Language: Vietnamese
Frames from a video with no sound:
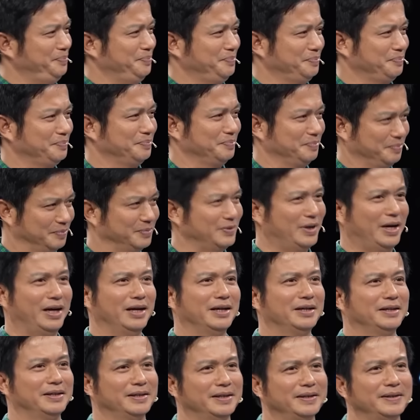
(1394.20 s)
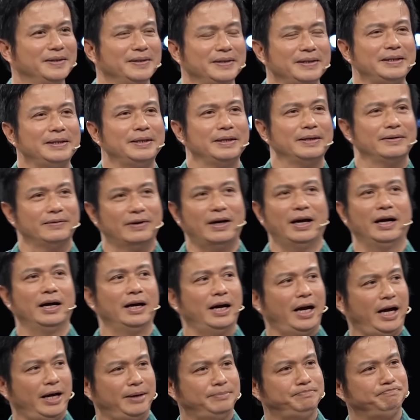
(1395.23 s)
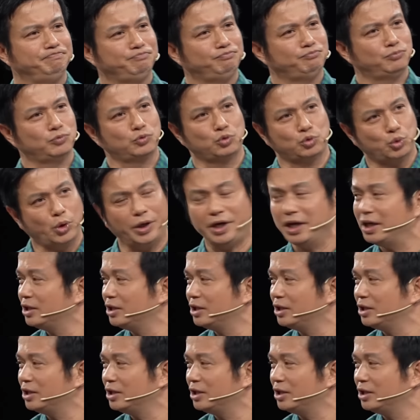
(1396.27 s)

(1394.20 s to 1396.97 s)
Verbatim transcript: em phải không à. chốt chưa à. em